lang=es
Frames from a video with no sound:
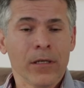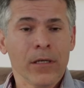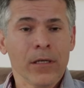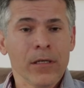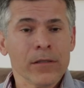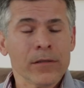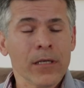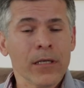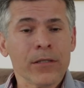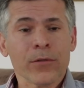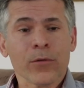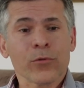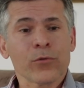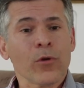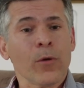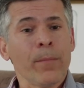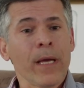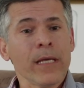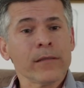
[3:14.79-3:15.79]
ni siquiera
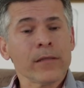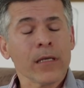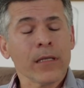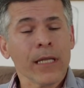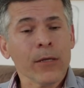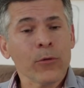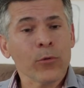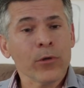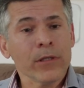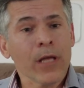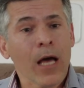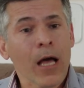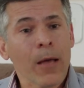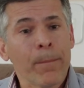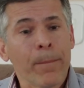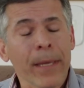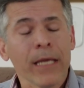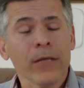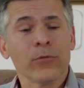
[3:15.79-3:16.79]
supieron cuidar bien
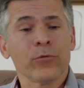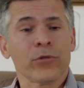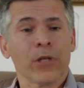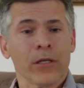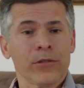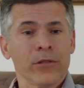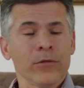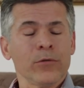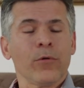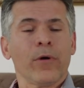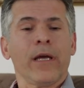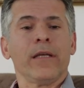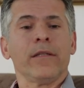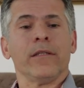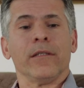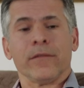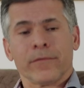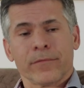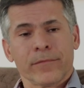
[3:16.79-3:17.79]
del jardín del
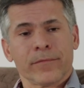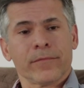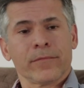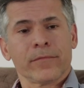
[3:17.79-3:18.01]
Edén?